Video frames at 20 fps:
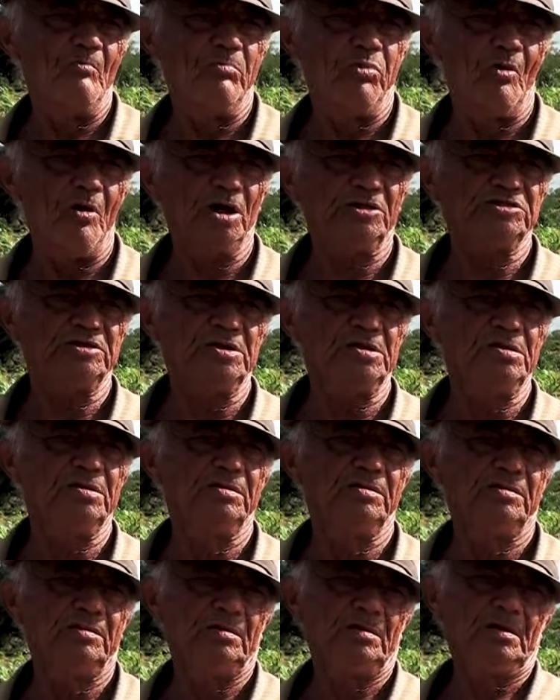bode.
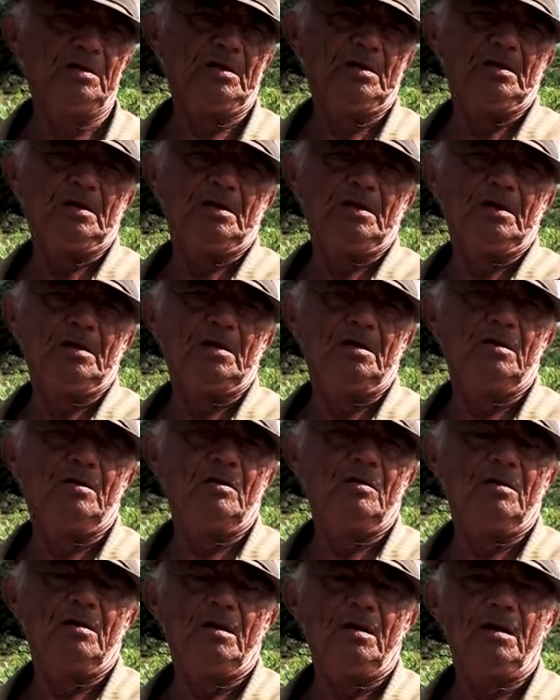Ele vai
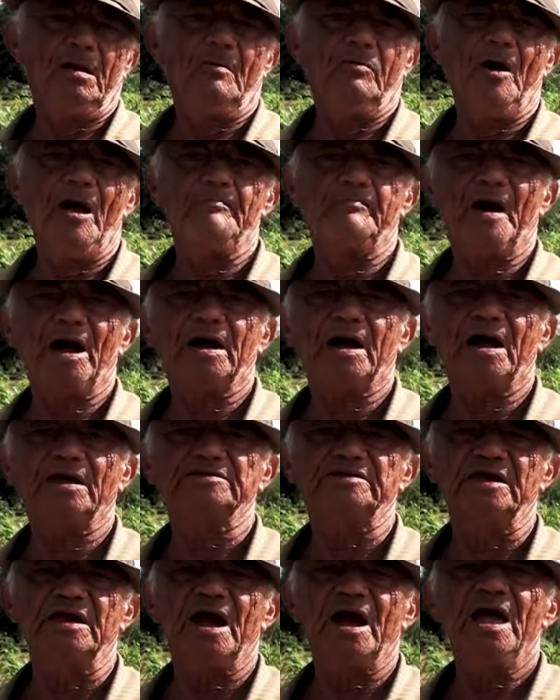pra cadeia. Vai pra
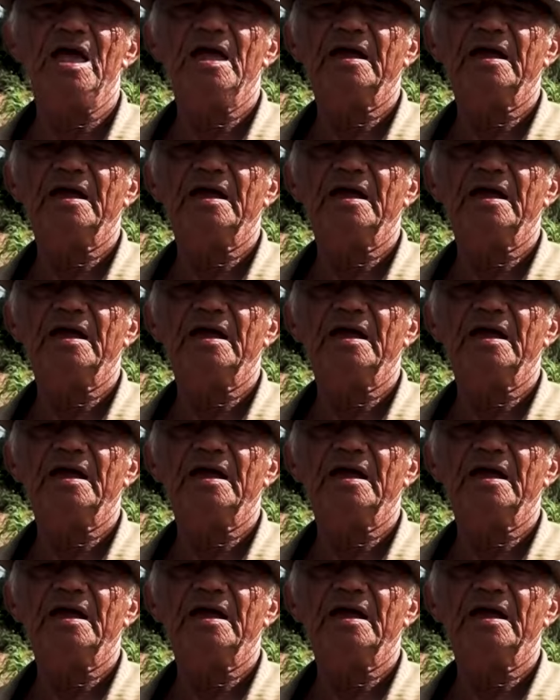cadeia.